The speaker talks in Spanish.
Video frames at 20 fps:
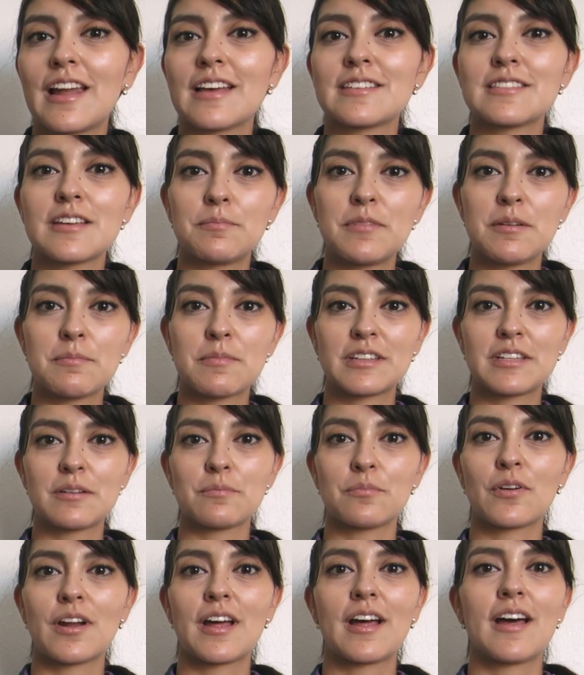de la séptima
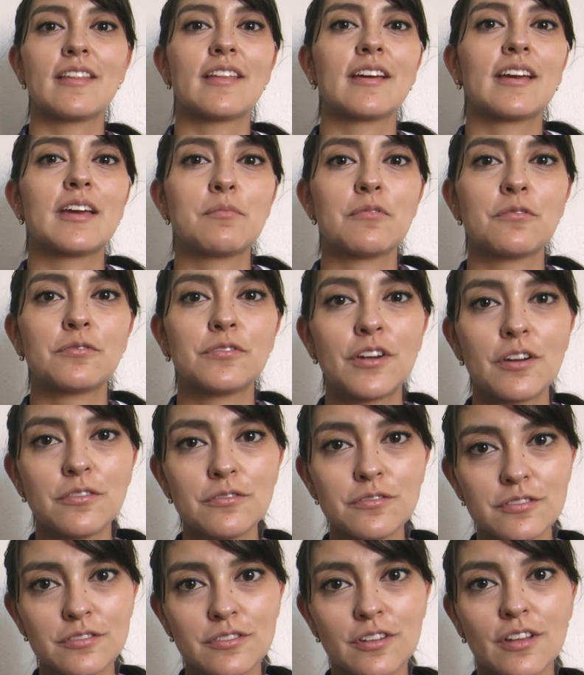temporada de Game of
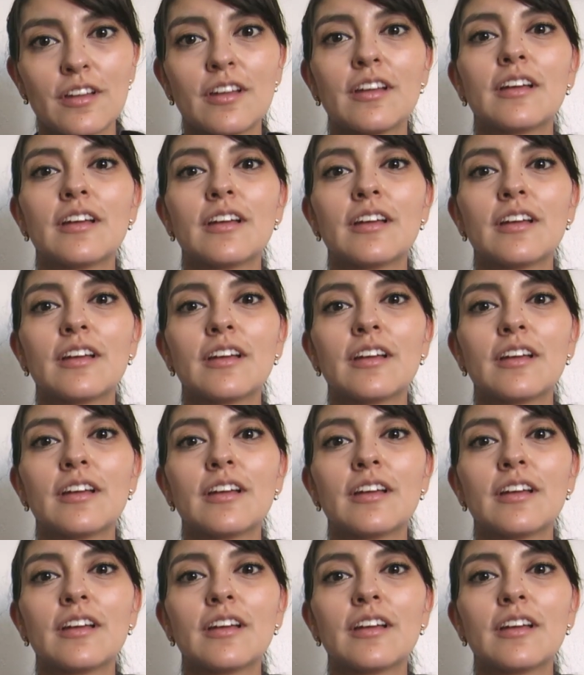Thrones.